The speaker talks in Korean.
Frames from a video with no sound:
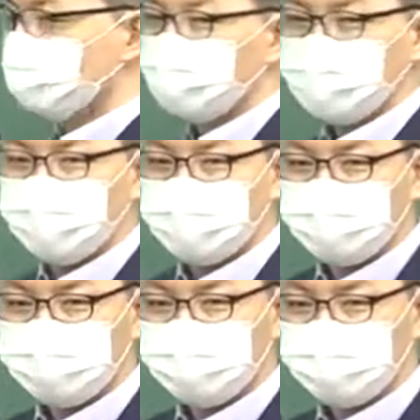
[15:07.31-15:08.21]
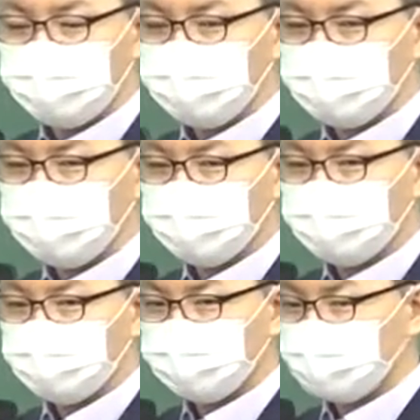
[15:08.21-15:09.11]
우리가 뛰어들면
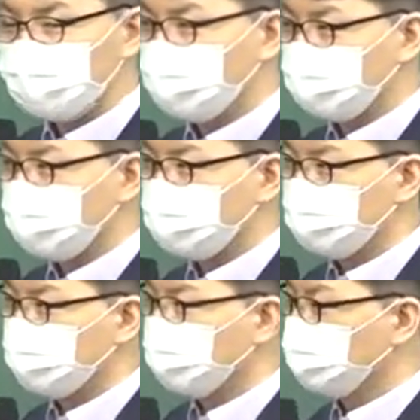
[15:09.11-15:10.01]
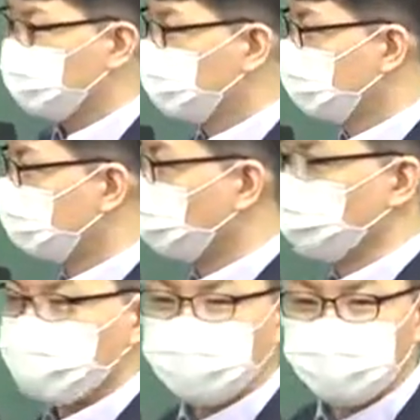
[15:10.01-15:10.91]
민간기업에 뛰어들면 아, 돈
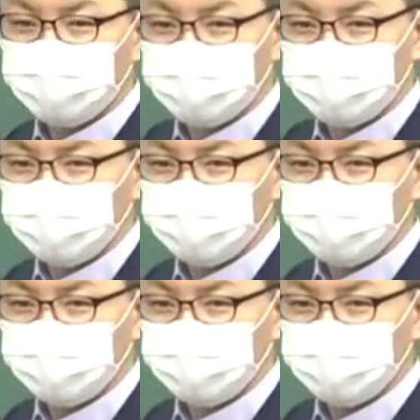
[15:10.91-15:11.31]
될 것 같아.